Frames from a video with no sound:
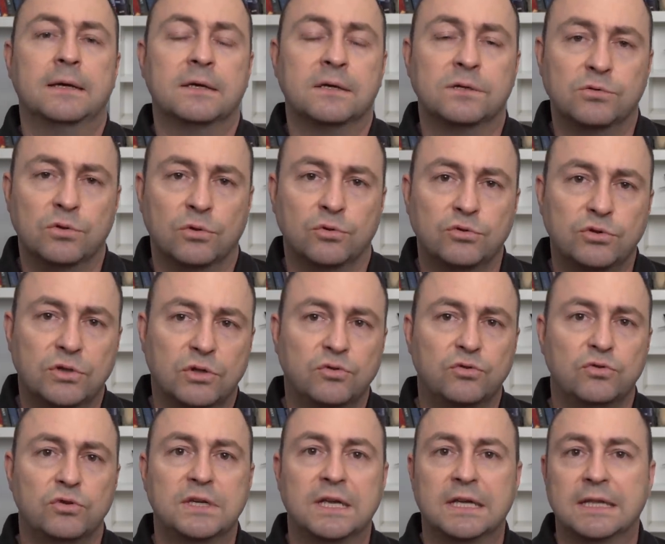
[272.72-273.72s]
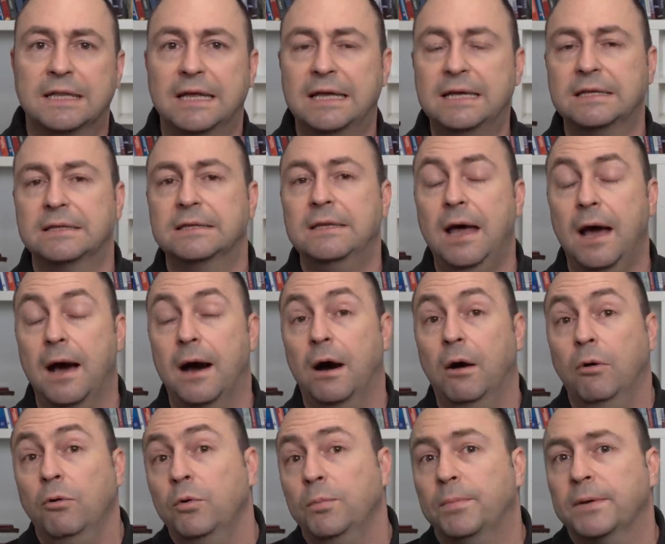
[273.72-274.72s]
Sonuçta Türkiye'nin elinde
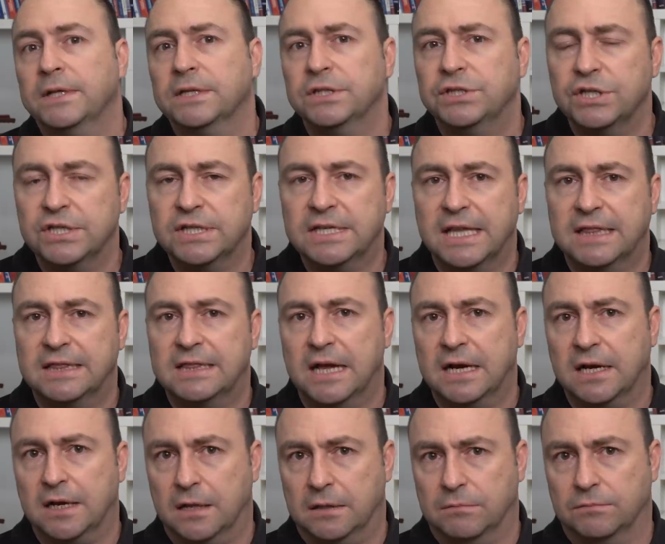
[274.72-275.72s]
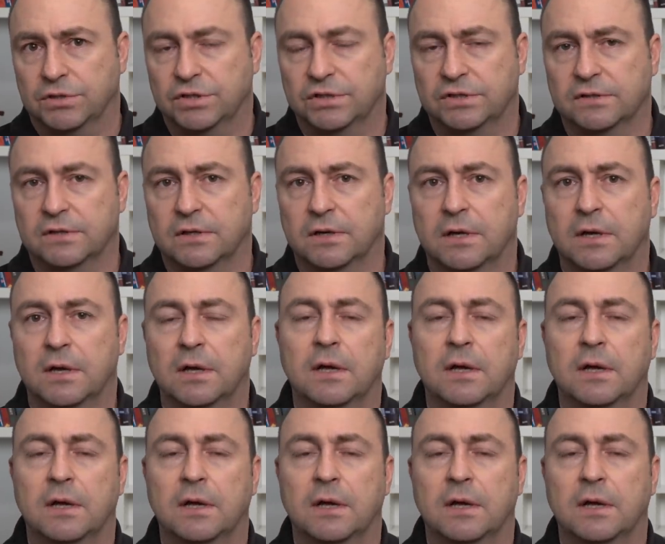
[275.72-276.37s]
Avrupalı şirketler kalmıştı.